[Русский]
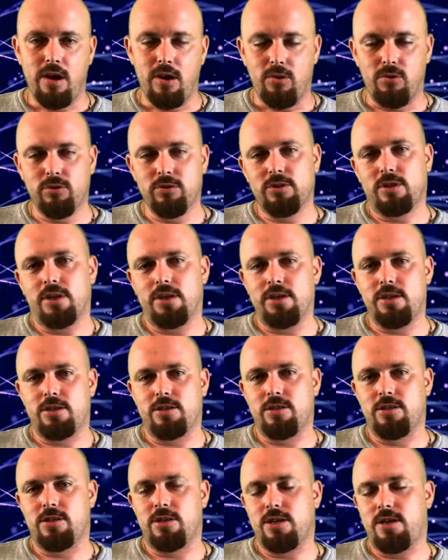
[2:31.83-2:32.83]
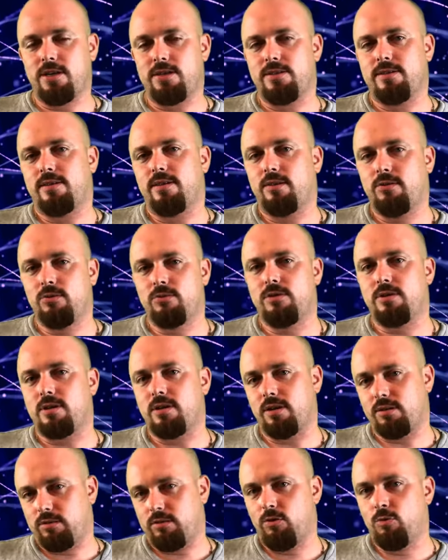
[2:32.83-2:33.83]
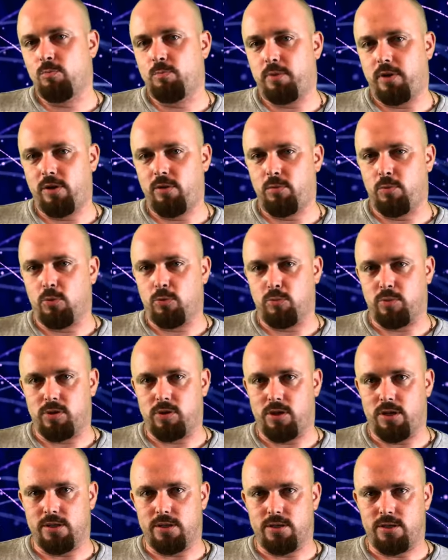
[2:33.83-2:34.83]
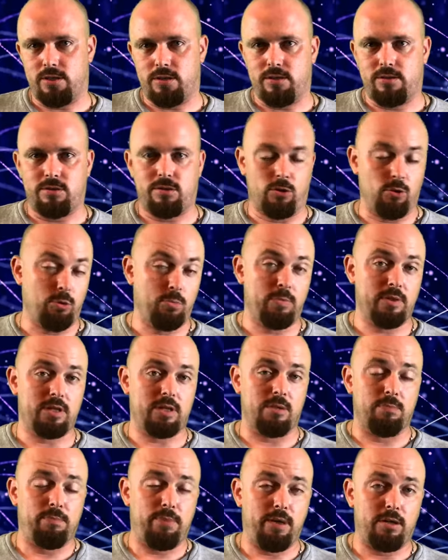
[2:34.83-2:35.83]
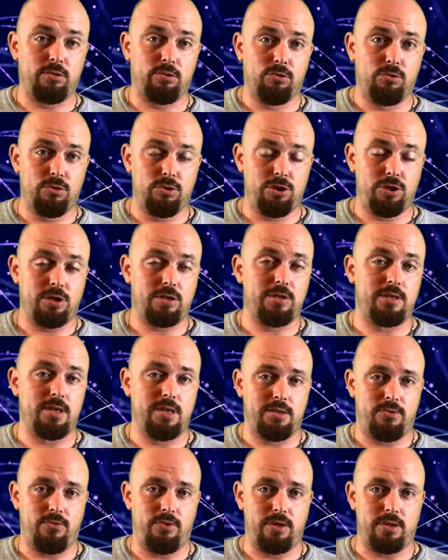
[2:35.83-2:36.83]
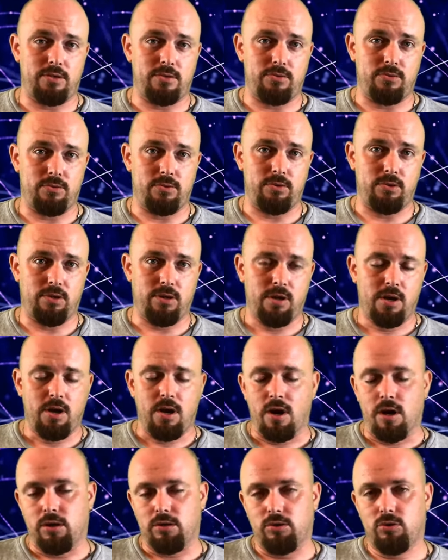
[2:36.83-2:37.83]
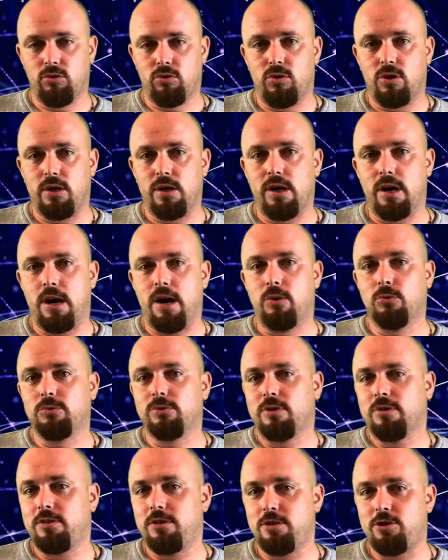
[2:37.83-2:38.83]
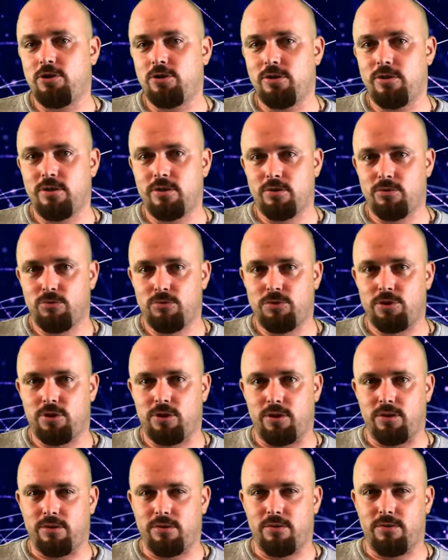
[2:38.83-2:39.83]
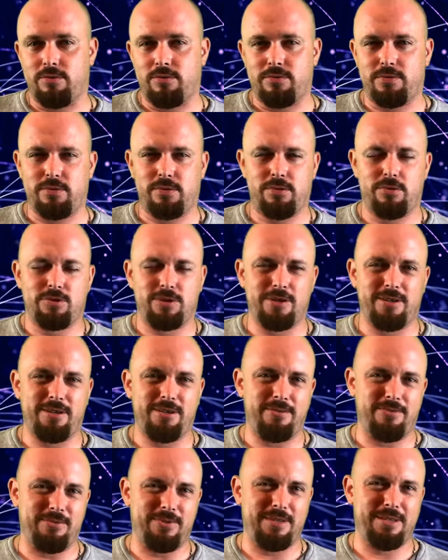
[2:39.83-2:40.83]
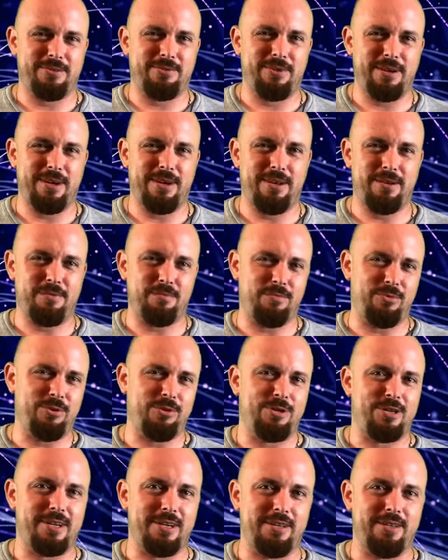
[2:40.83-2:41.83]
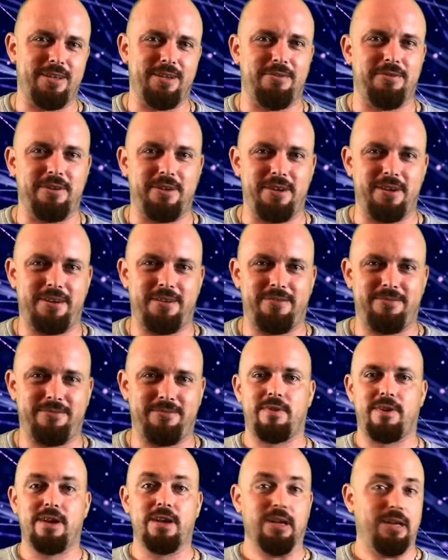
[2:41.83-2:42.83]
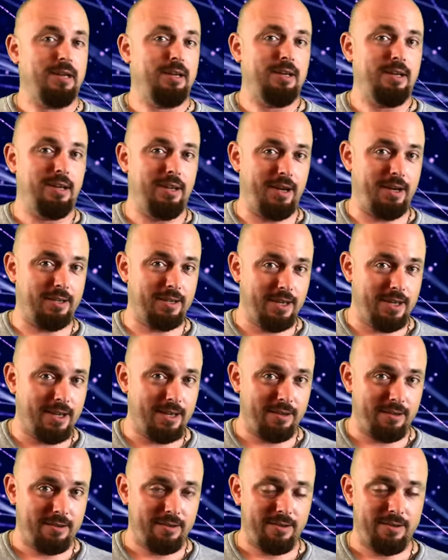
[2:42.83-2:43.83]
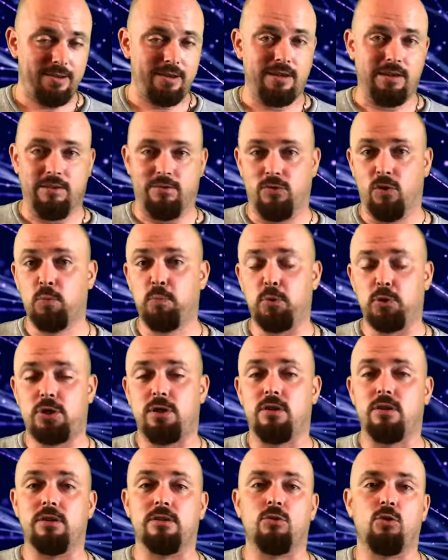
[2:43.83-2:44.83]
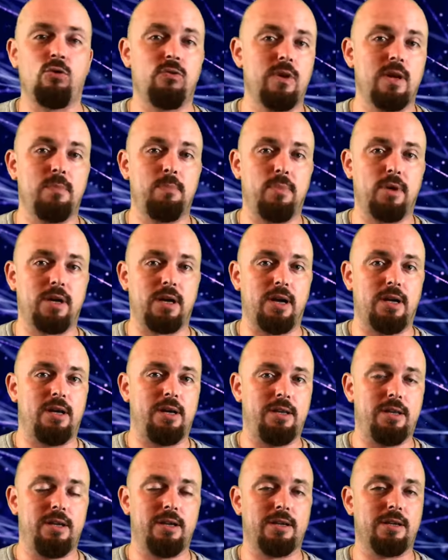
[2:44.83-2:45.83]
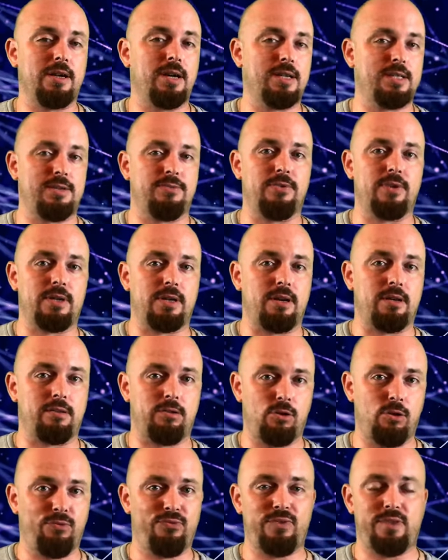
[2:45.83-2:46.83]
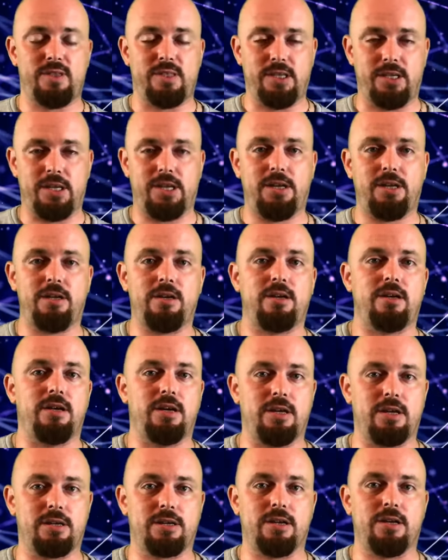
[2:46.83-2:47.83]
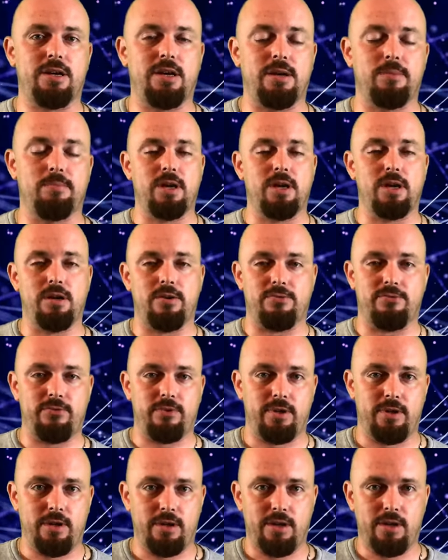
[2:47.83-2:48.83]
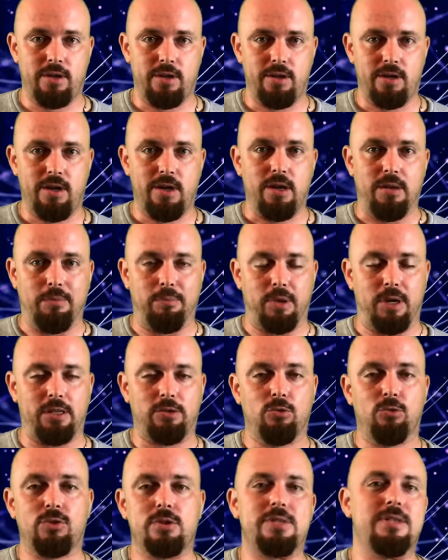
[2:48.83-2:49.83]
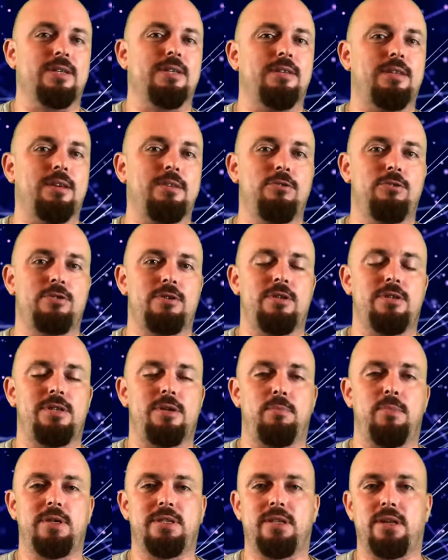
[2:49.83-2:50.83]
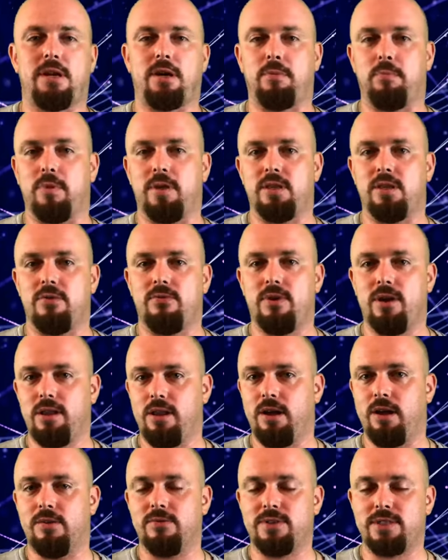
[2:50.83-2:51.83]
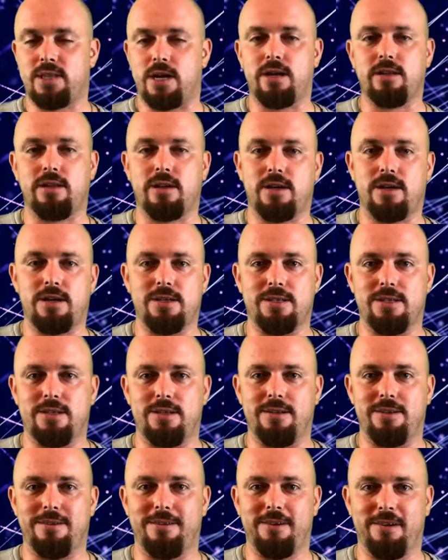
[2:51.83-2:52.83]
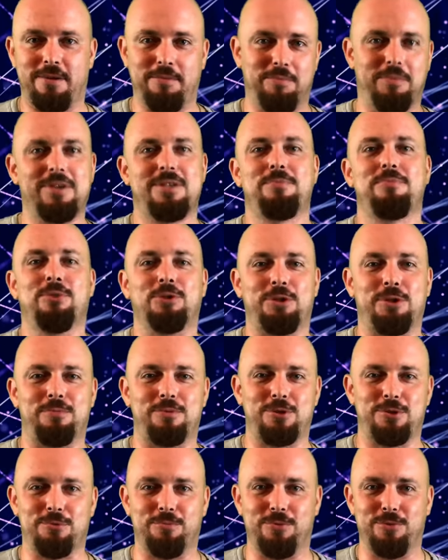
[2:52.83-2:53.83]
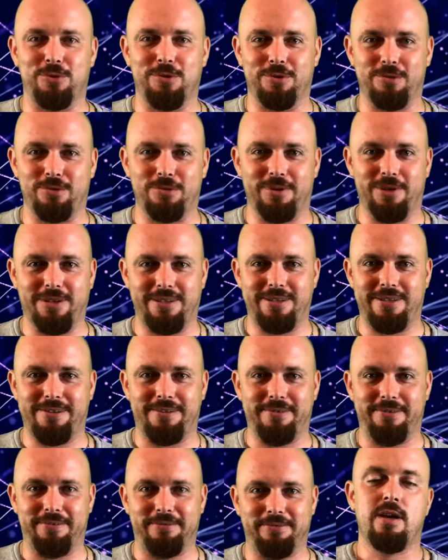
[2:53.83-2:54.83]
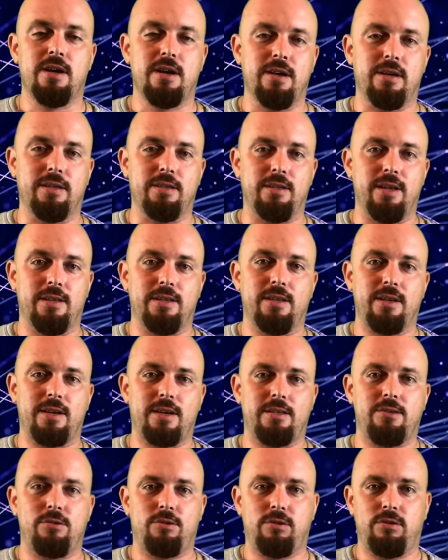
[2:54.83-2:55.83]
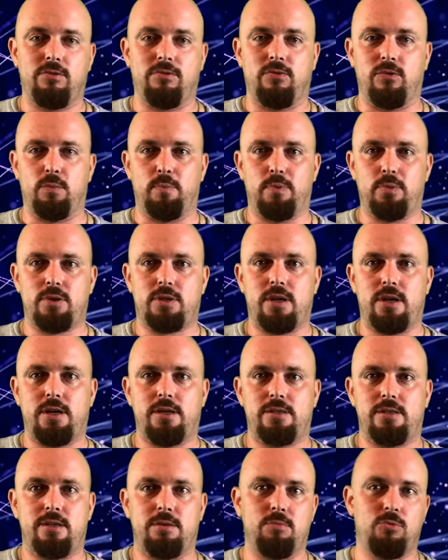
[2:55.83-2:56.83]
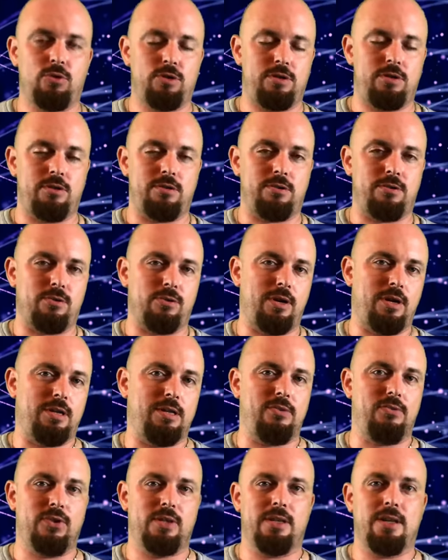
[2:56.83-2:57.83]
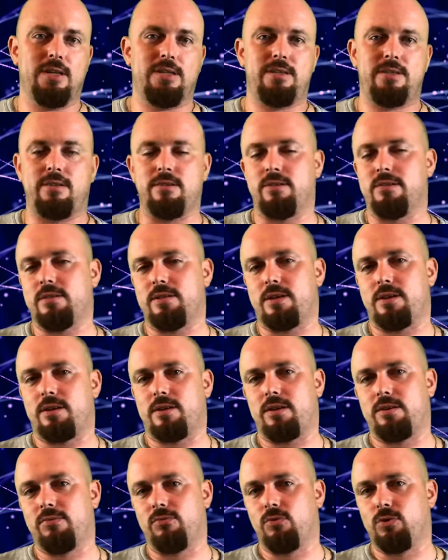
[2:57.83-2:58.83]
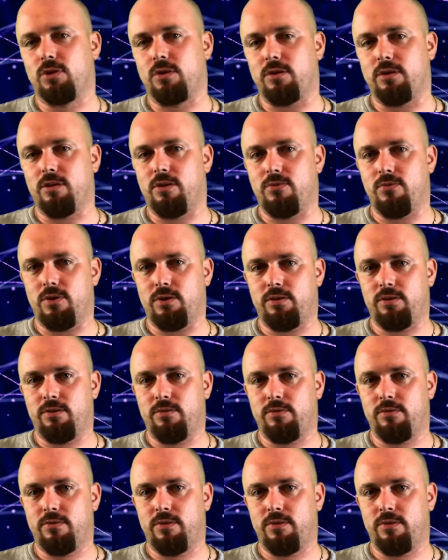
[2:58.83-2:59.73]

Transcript: Он, конечно же, остается котлом премиум класса, стоимость комплектующих соответствует, но аутентичные ручки все же вызывали большее доверие. Ренай выпустила новое поколение газовых котлов серии RMF. Эм Продукция надежно себя зарекомендовала в странах Азии. Посмотрим, что будет у нас. Данный котел выпускается мощностью от 19 до 42 кВт.